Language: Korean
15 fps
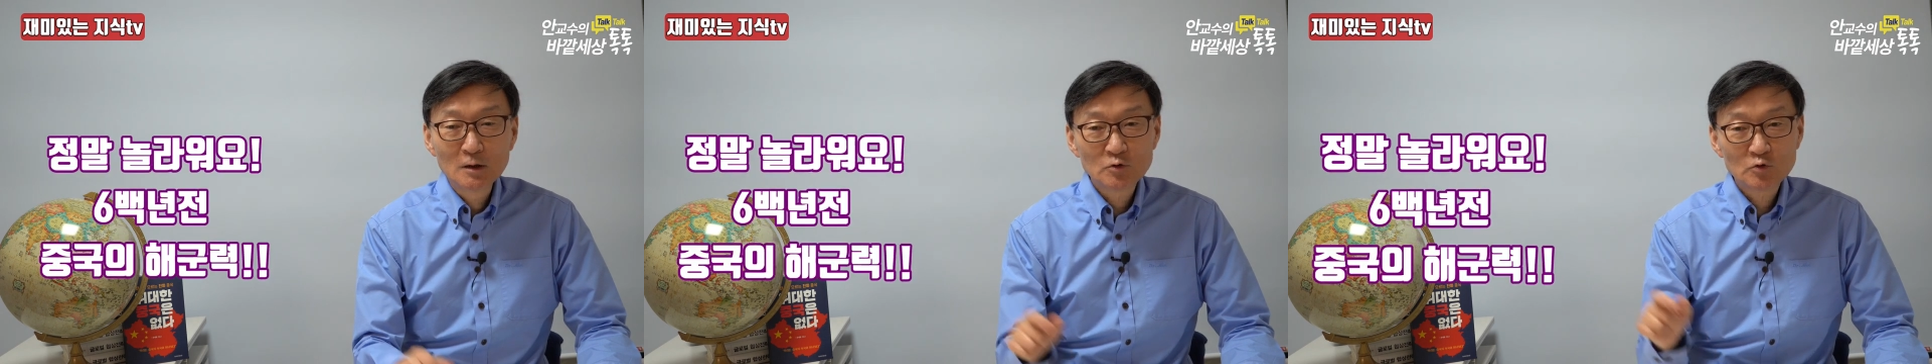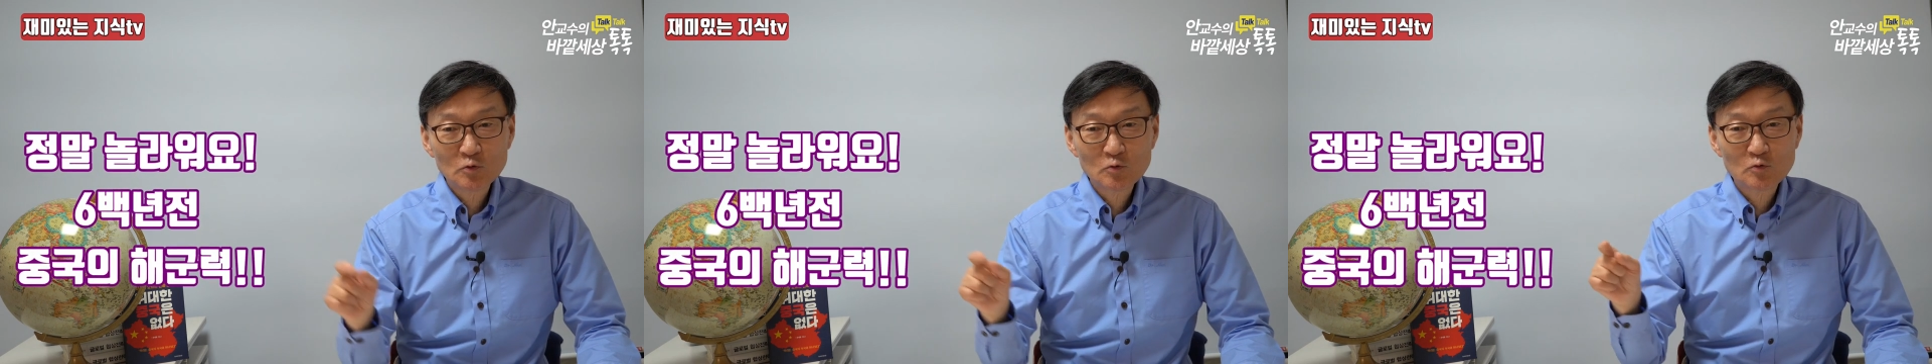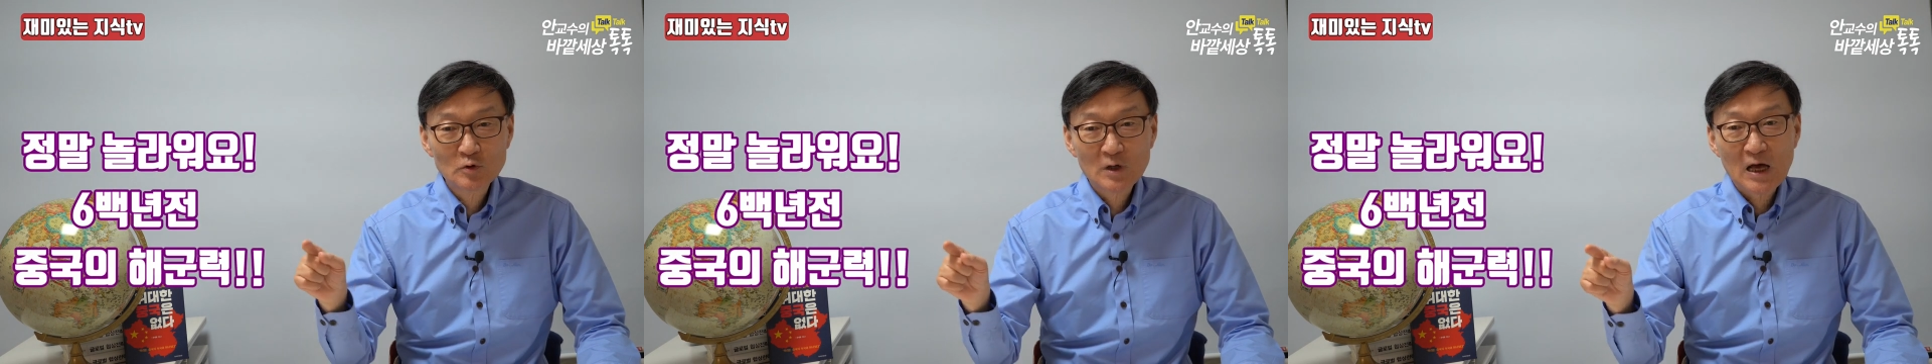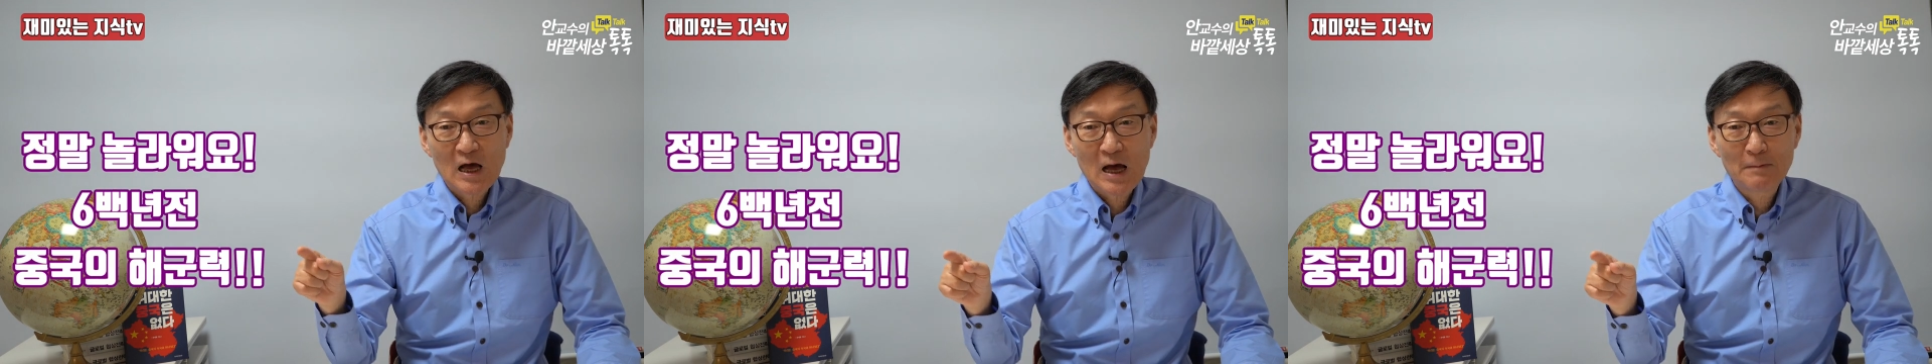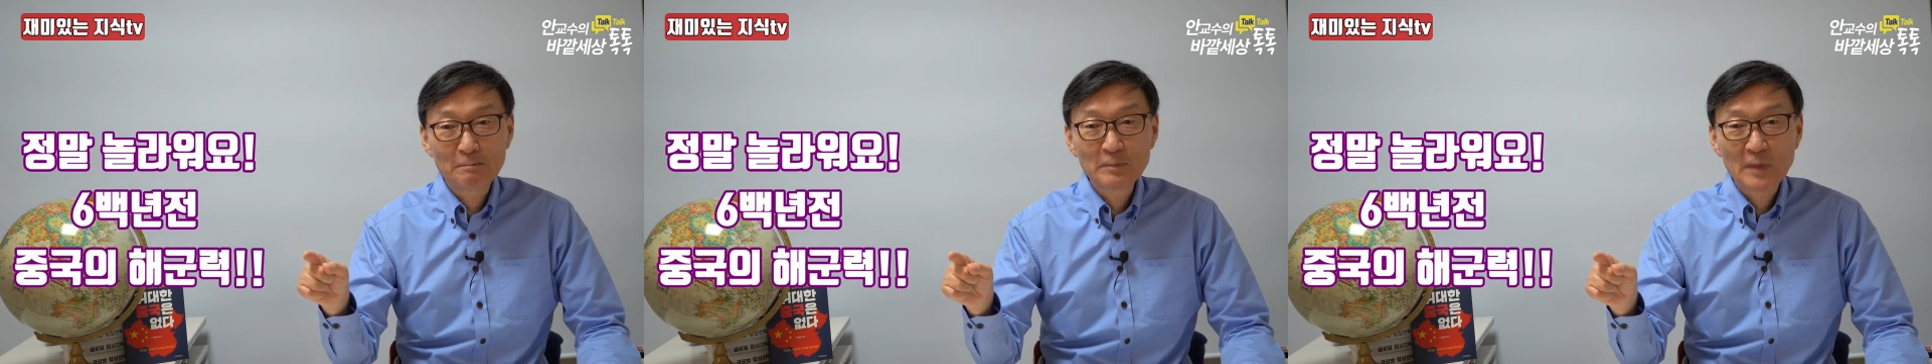중국의
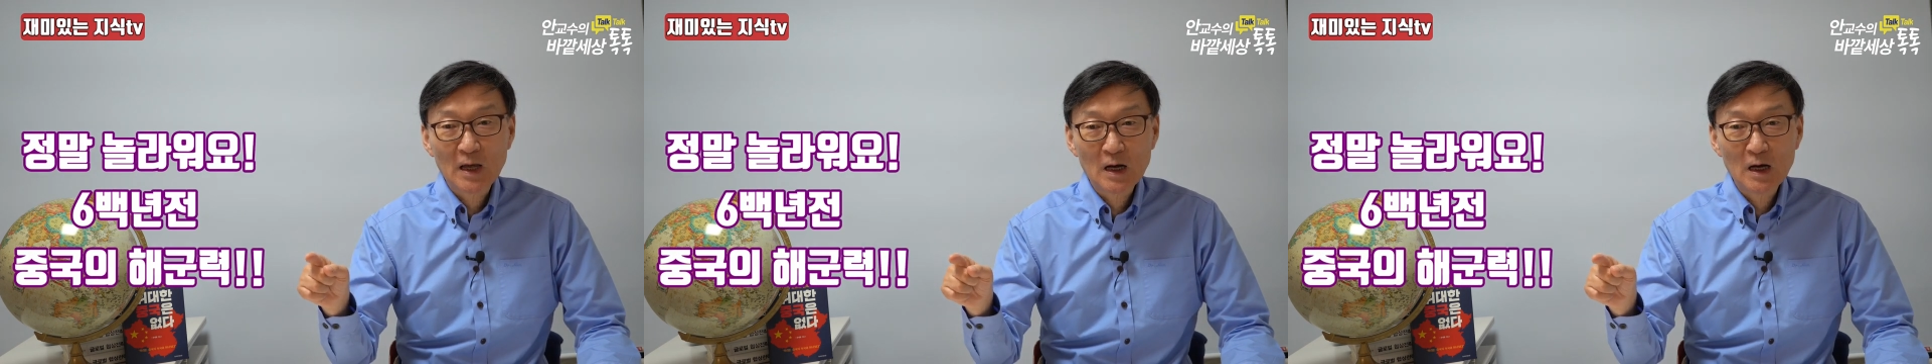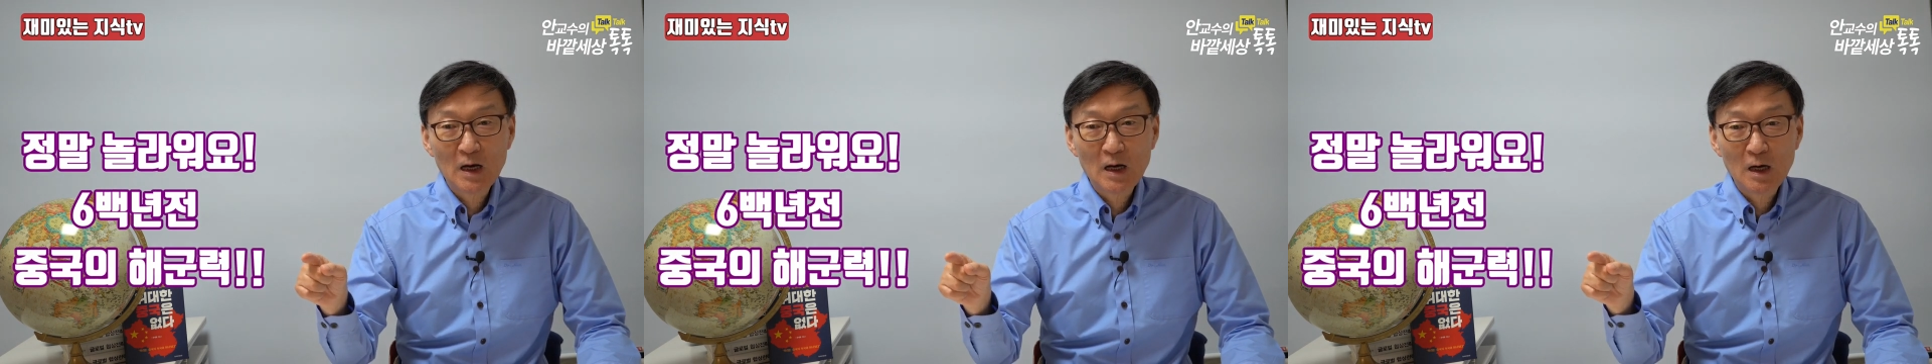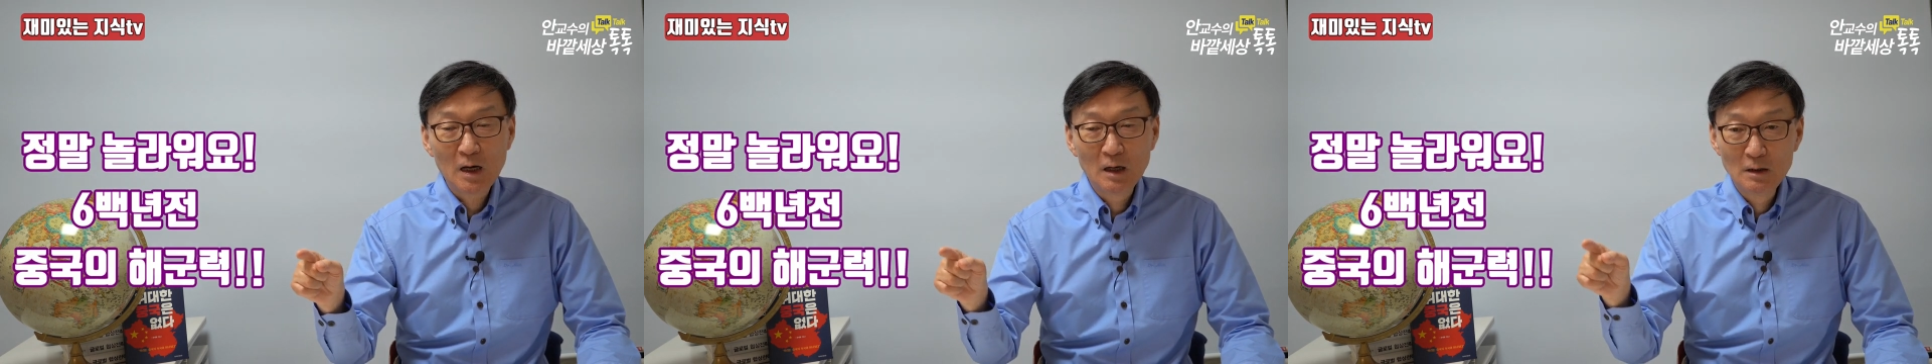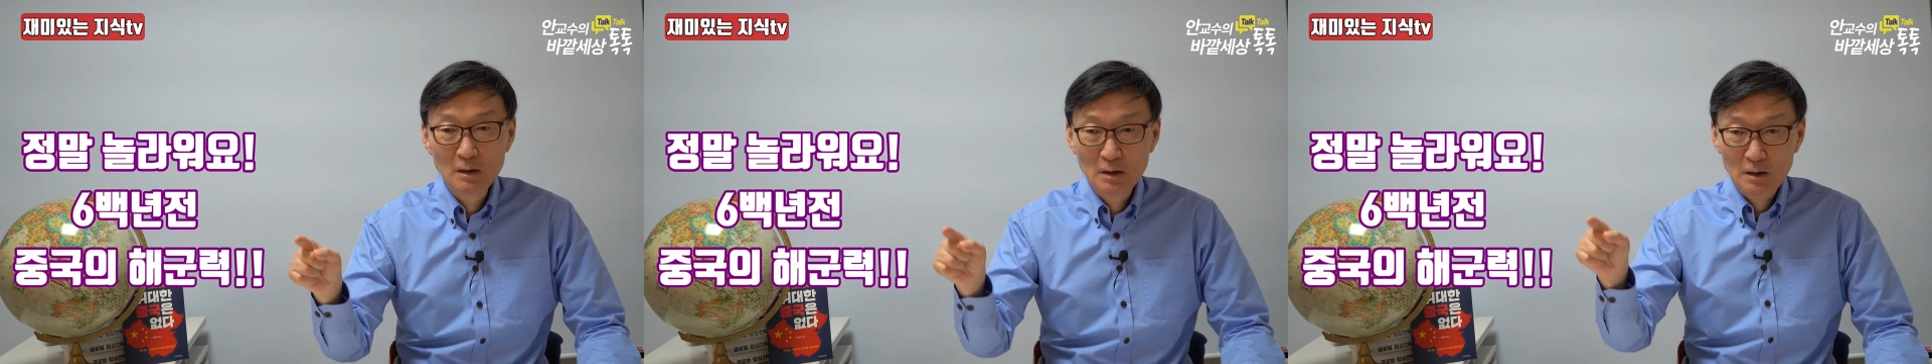함대가